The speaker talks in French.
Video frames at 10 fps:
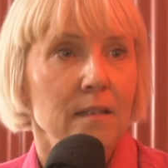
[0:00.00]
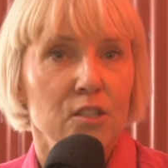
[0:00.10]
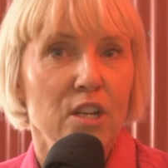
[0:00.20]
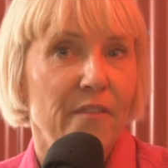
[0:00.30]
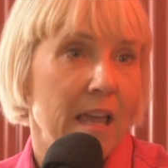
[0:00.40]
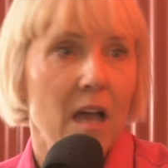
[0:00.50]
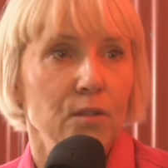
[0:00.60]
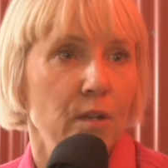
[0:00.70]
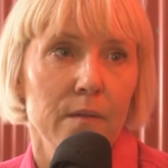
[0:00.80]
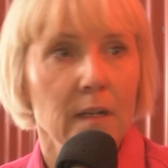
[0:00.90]
j'avais
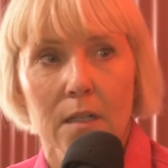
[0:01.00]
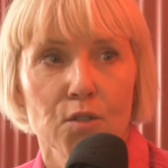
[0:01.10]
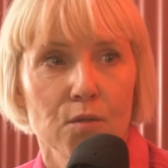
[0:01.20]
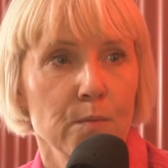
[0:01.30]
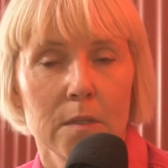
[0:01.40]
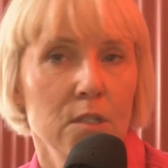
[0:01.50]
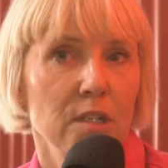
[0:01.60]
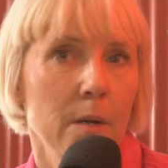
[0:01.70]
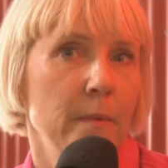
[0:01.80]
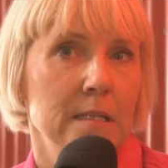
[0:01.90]
49 ans quand je suis,
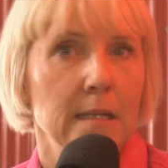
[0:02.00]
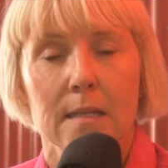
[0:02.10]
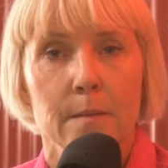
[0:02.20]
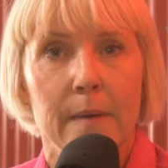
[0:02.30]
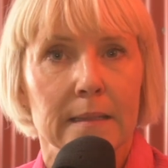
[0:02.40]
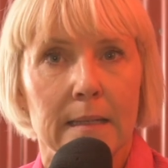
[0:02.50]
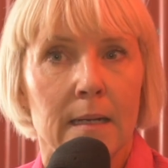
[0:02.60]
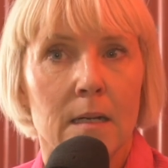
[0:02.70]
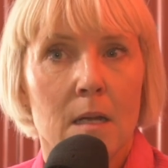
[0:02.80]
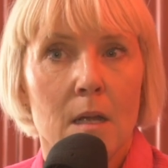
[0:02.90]
j'ai commencé à être célibataire.